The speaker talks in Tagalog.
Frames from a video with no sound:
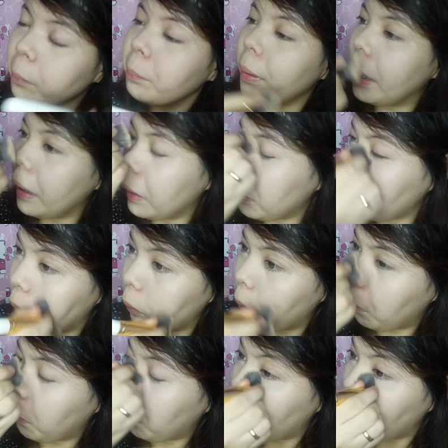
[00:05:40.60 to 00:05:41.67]

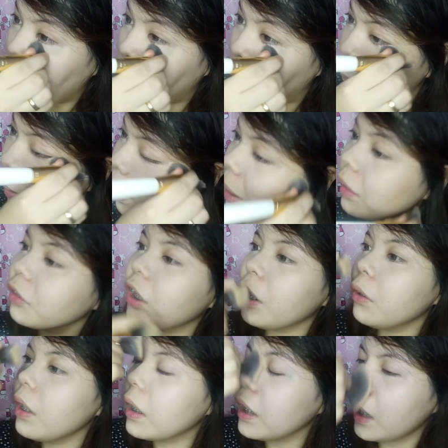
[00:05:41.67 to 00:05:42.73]
Pero, parang
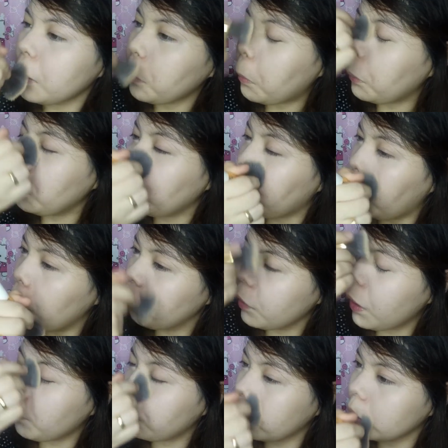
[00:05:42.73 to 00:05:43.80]
siya yung naging ano ko lang,
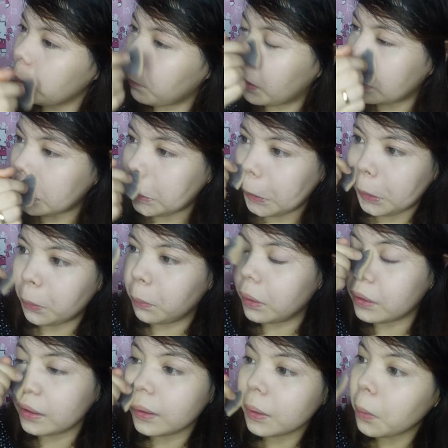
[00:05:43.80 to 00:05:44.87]
cover up ko sa mga
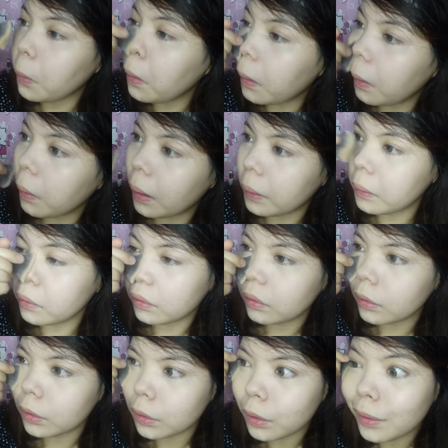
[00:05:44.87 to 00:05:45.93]
insecurities ko,
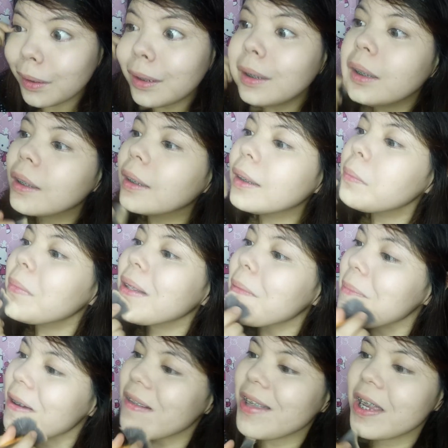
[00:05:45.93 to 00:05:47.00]
ganun. Kasi
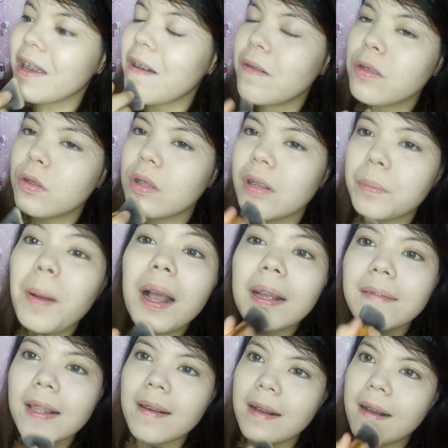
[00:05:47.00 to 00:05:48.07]
madama akong tigyawat. Tapos
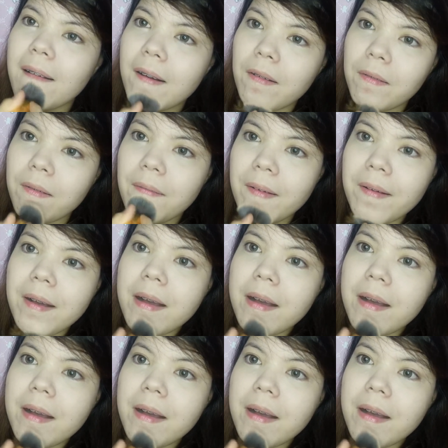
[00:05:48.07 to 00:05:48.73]
pangit talaga ako.